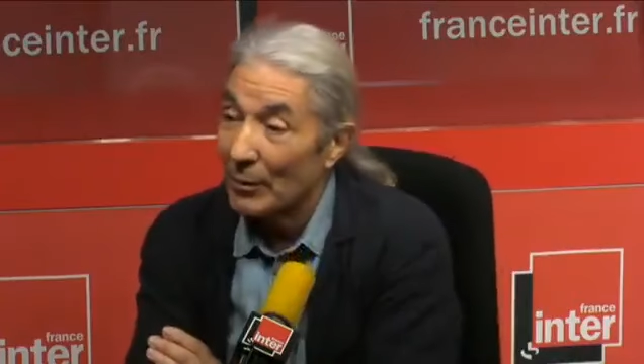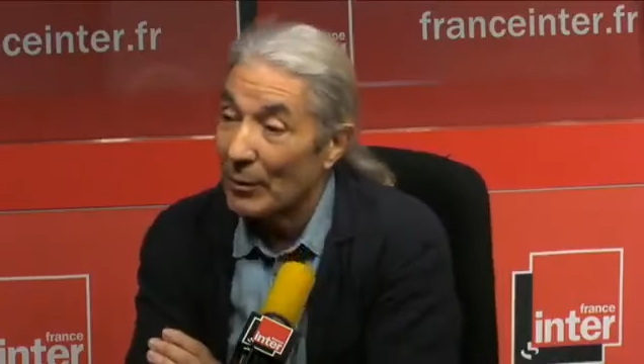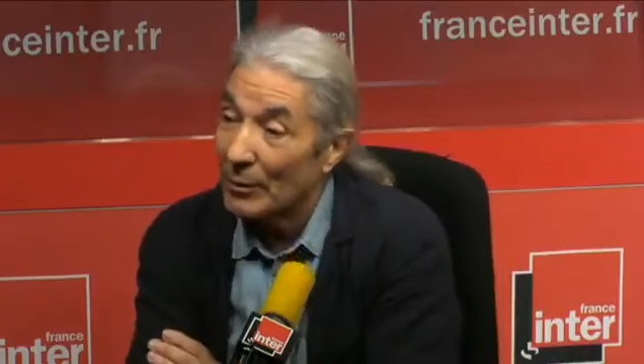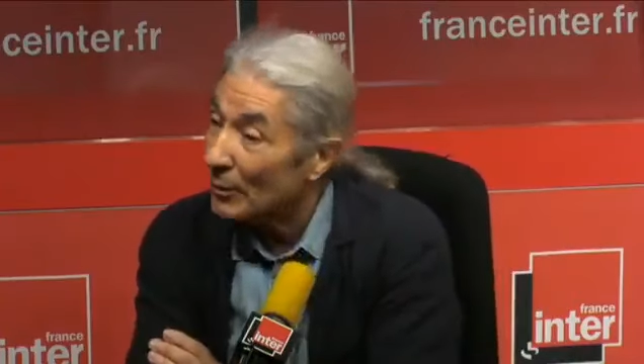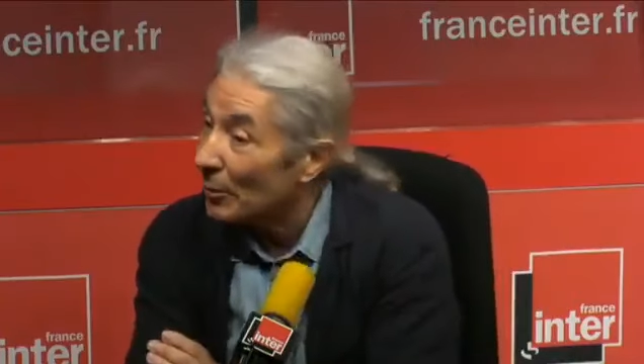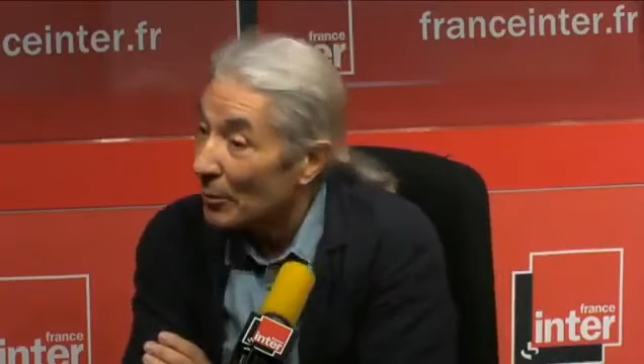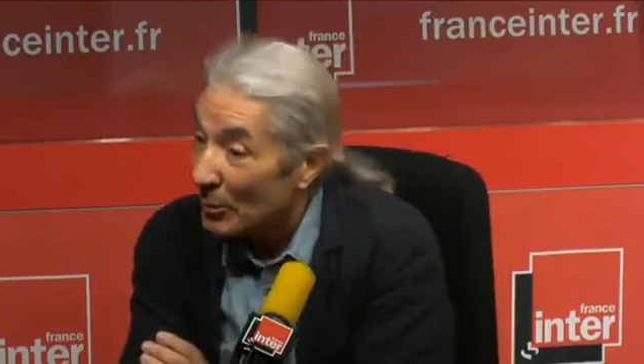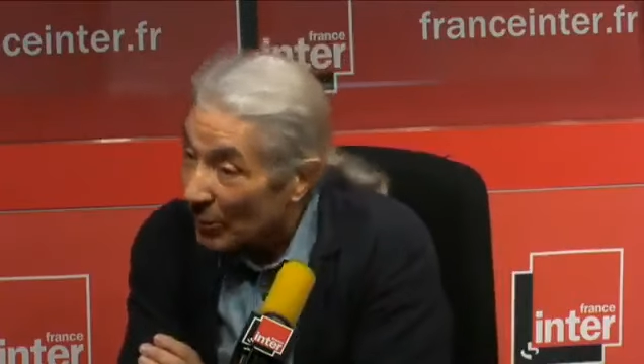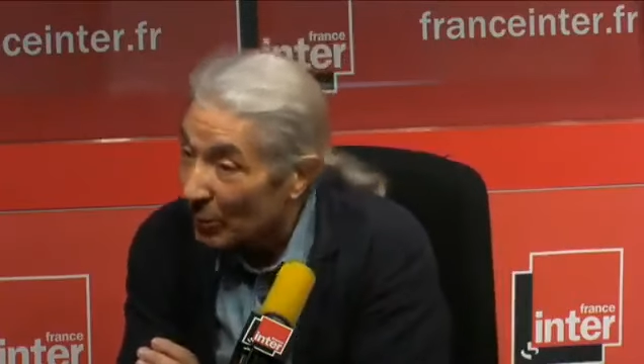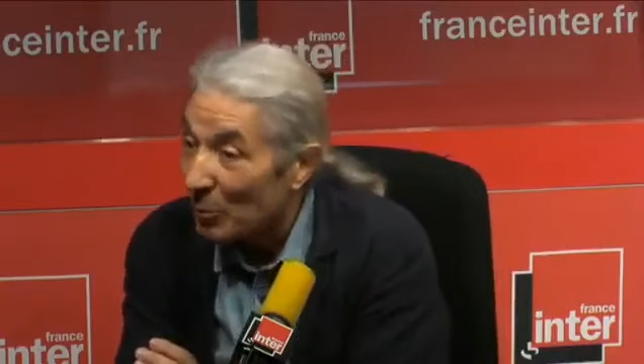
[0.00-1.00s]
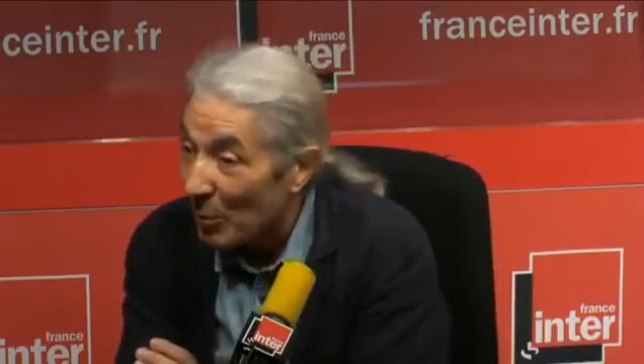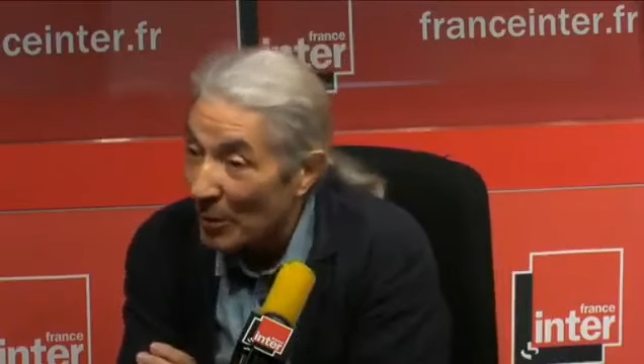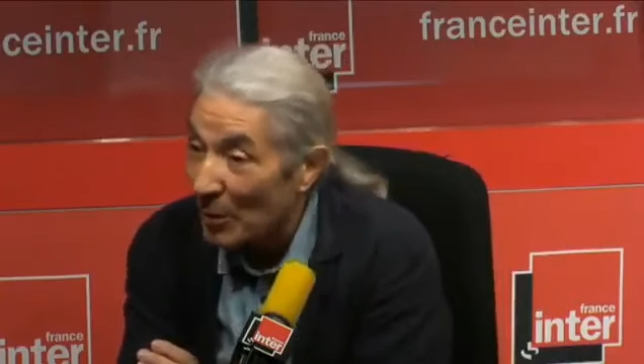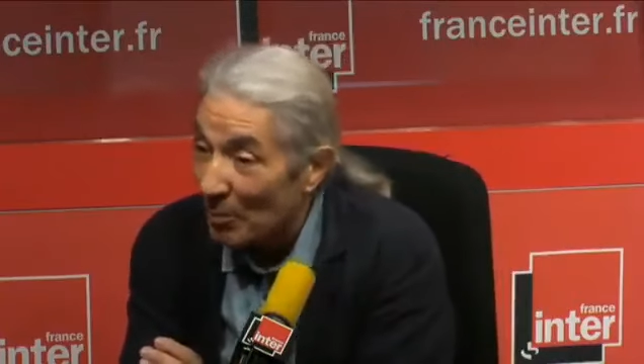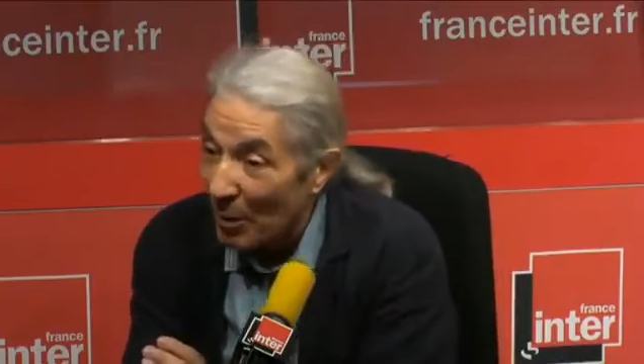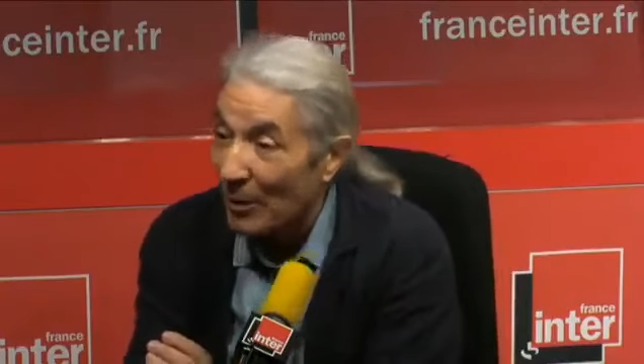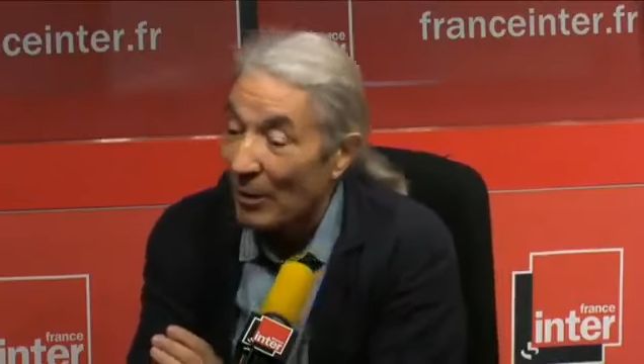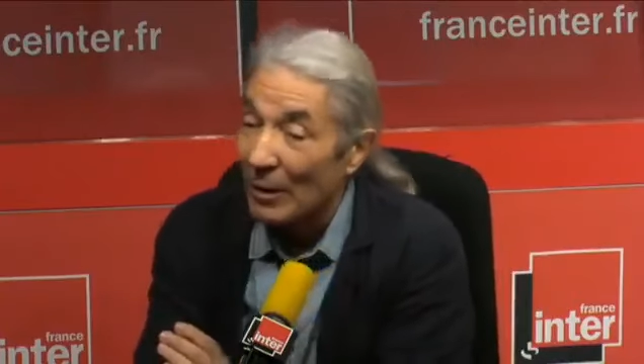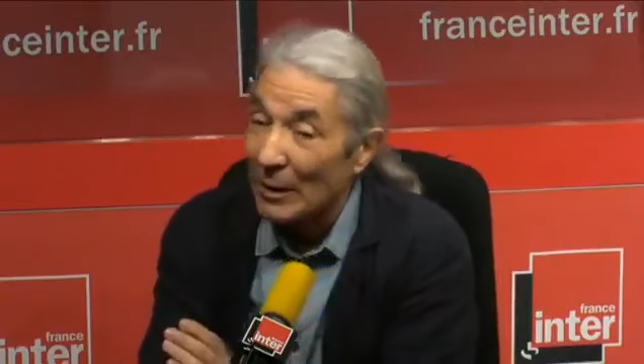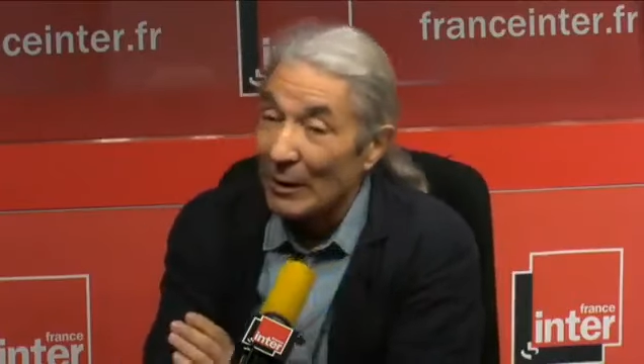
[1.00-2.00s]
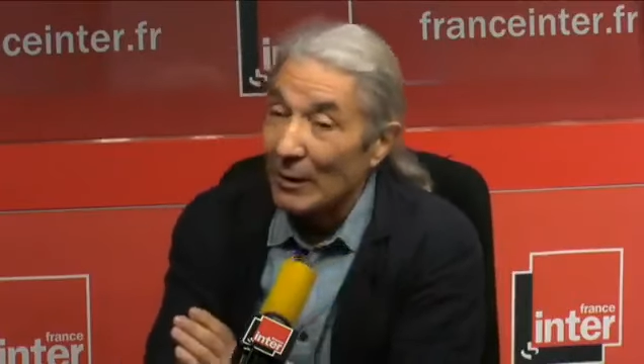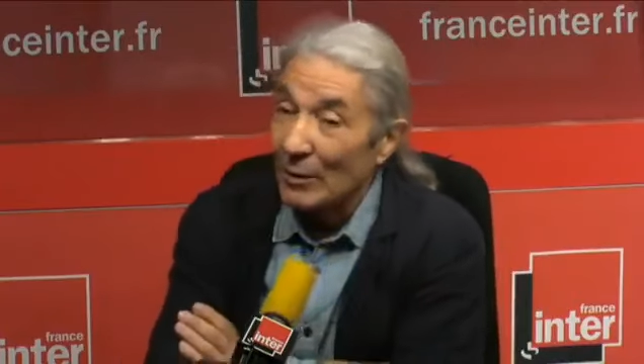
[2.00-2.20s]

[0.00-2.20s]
voilà. Donc il faut passer par là.